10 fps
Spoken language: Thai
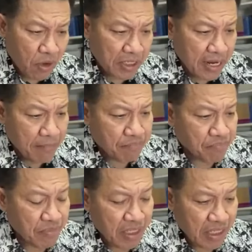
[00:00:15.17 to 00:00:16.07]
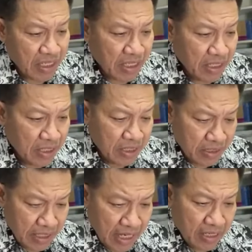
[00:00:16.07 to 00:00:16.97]
รวจครับ
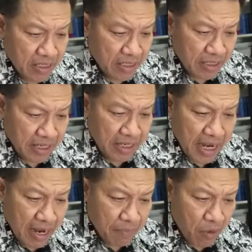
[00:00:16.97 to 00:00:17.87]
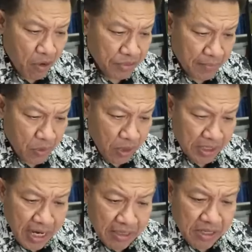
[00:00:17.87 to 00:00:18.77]
นะนิด้าโพลสำรวจ
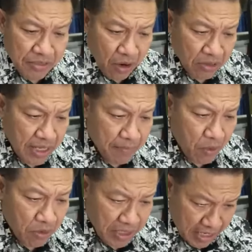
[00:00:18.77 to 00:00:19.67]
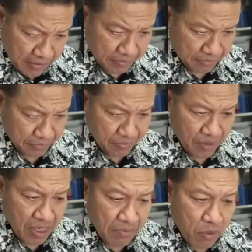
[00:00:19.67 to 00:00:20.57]
ครั้งที่
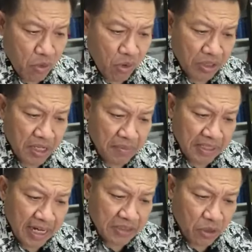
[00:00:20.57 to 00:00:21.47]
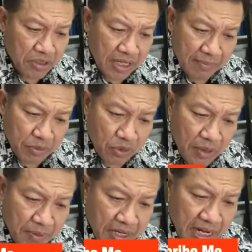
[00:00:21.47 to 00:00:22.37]
2/67 บุคคลที่ประชาชนสนับสนุน
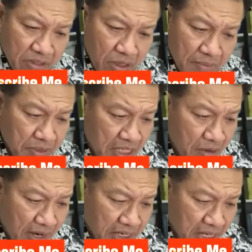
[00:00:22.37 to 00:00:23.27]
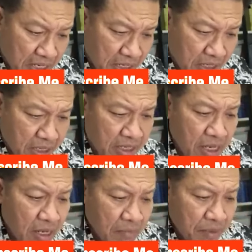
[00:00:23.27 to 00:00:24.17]
ให้เป็นนายกรัฐมนตรีในวันนี้คือ
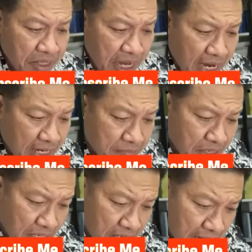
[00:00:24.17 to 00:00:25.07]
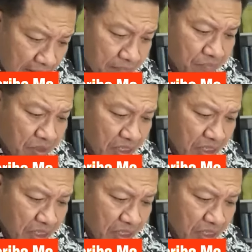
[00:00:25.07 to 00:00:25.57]
พิธาลิ้มเจริญรัตน์